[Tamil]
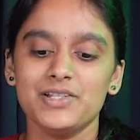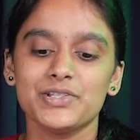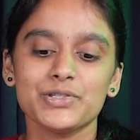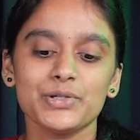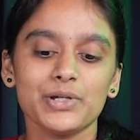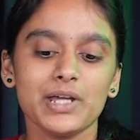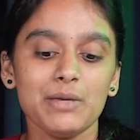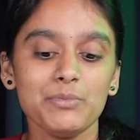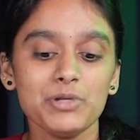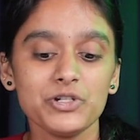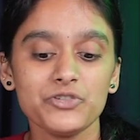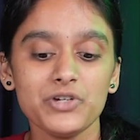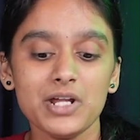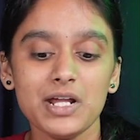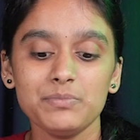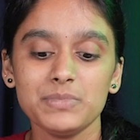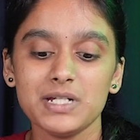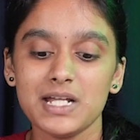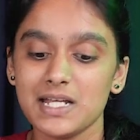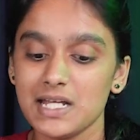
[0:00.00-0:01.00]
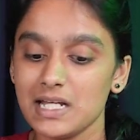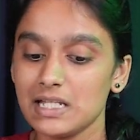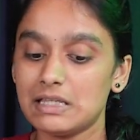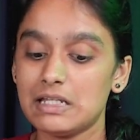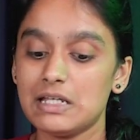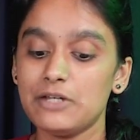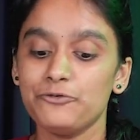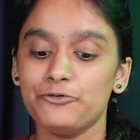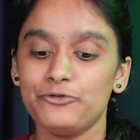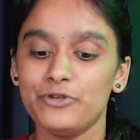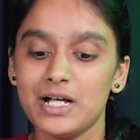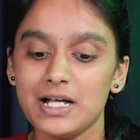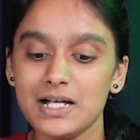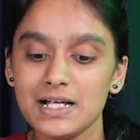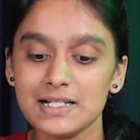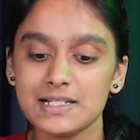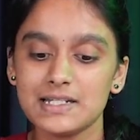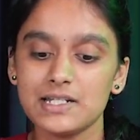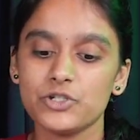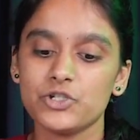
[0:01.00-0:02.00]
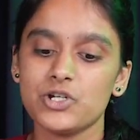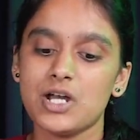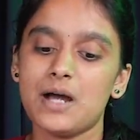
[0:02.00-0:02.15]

So chemistry, I'm taking the first